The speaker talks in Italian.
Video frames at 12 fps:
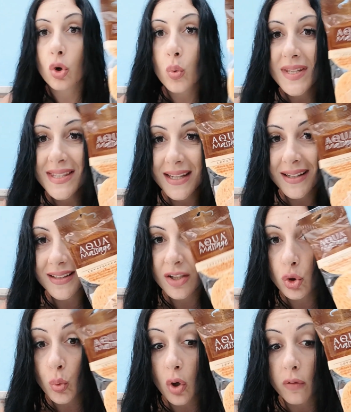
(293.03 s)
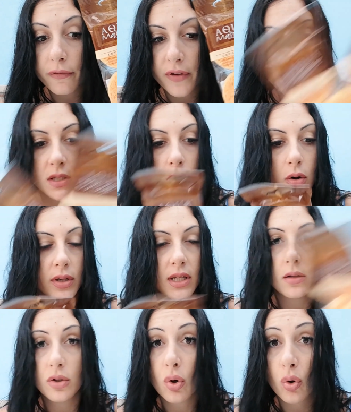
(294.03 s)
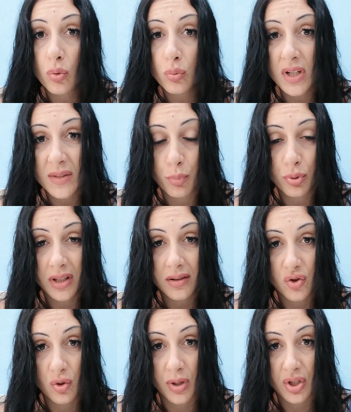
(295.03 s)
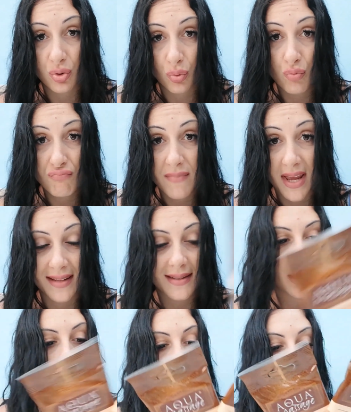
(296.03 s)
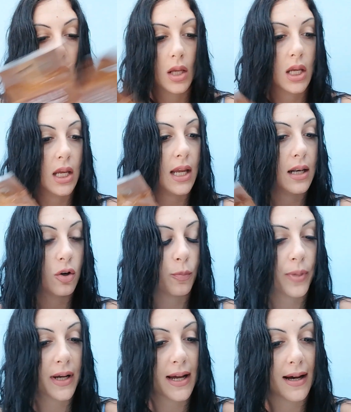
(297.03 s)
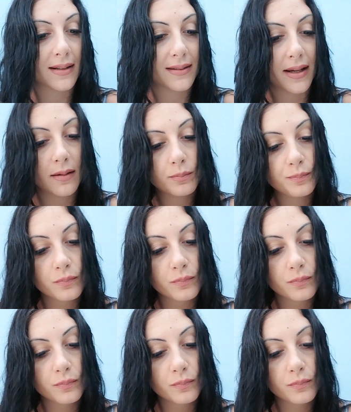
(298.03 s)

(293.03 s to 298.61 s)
Acquistate due confezioni, io con una spugnetta ci passo un mese e le ho pagate